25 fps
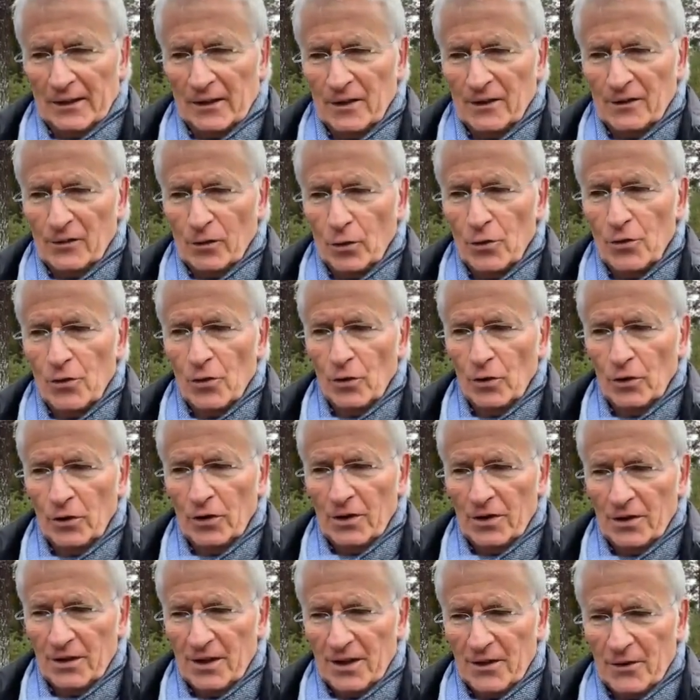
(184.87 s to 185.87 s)
an
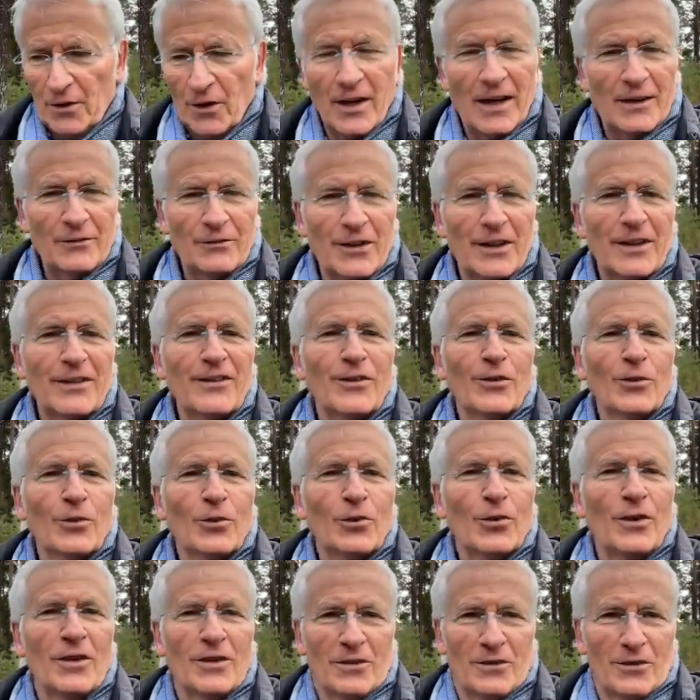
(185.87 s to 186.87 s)
Gesundung äh, noch
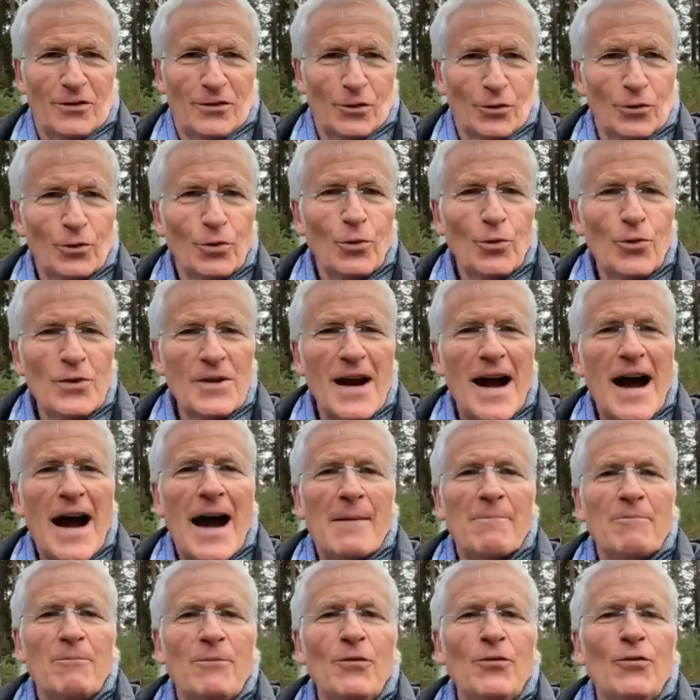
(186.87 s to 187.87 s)
etwas zu, äh, zu
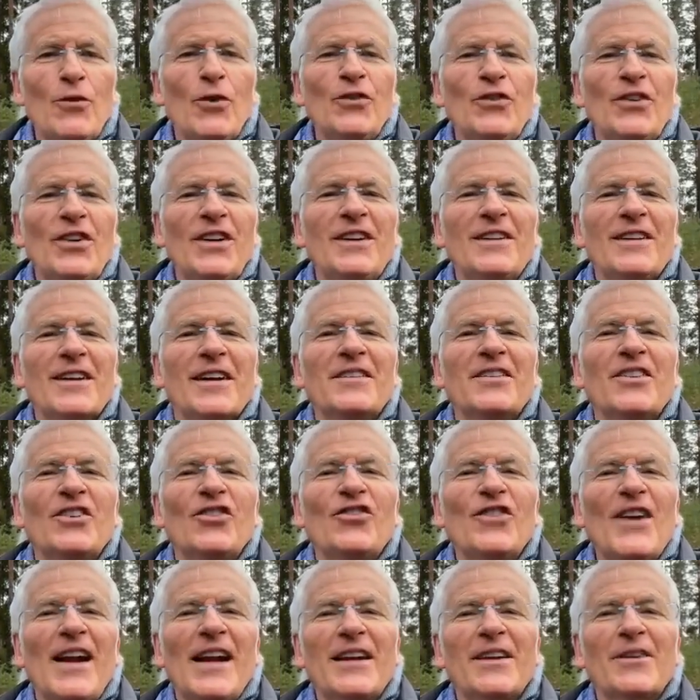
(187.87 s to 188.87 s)
tun haben, wünsche ich,
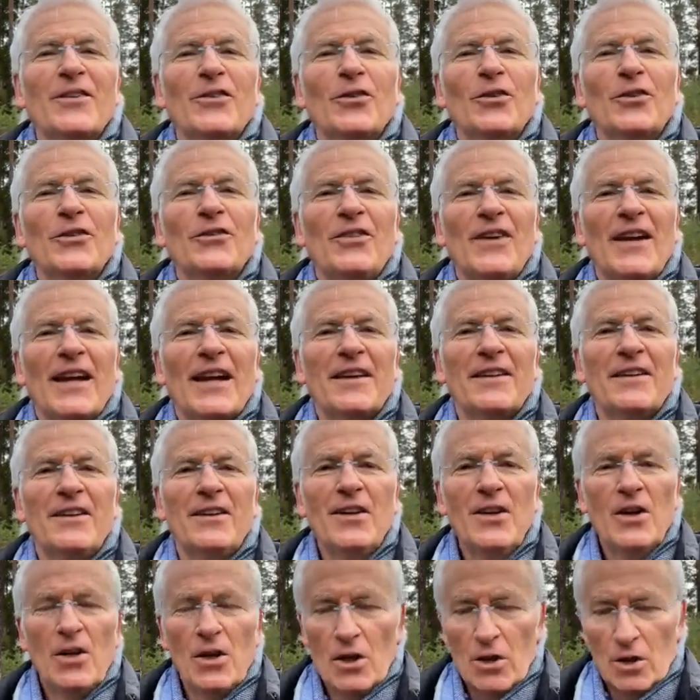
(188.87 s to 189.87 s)
dass sie schnell gesund
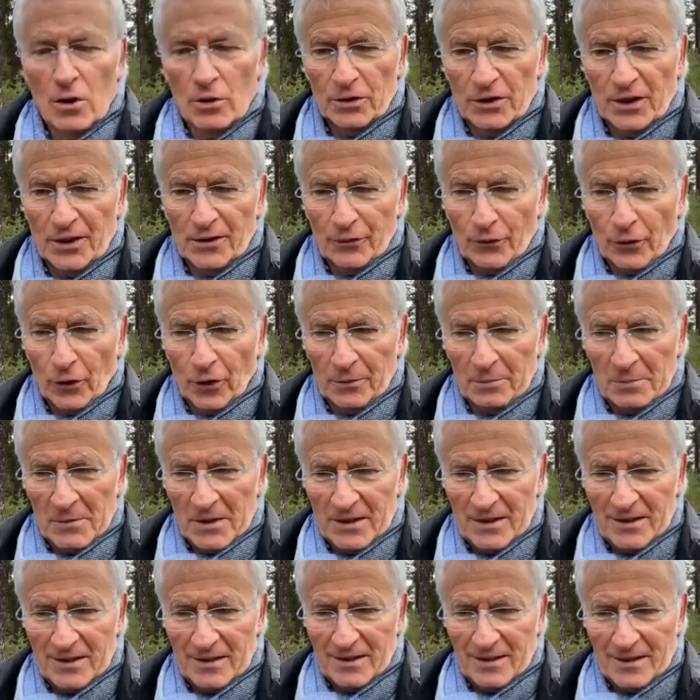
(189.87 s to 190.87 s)
werden und es
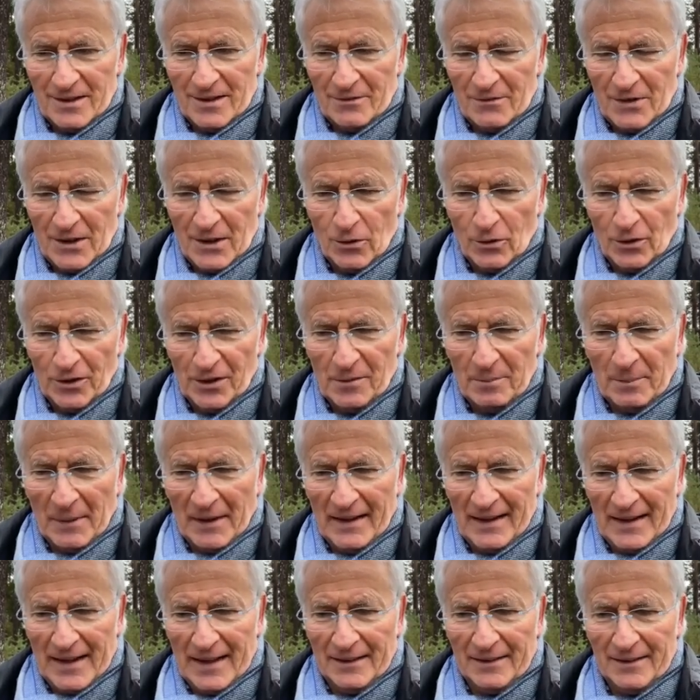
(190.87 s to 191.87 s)
freut mich, äh, wie ihr
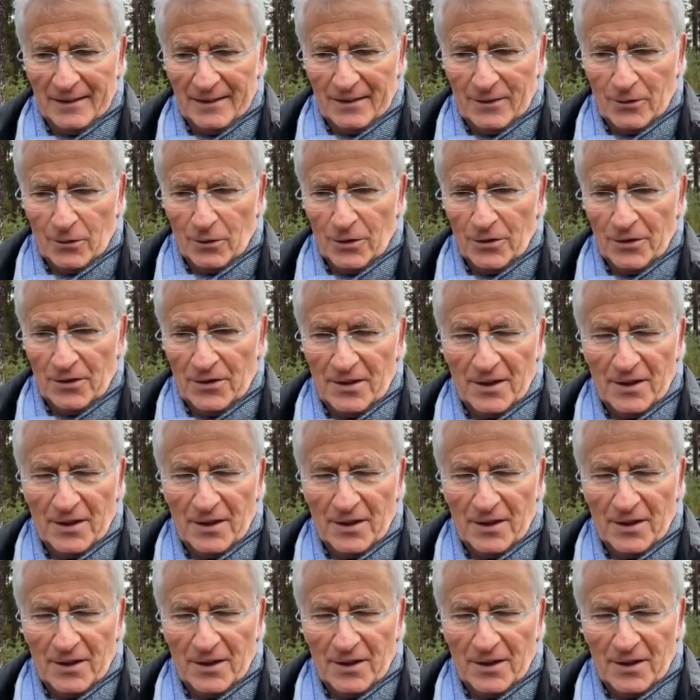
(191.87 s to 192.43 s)
uns begleitet.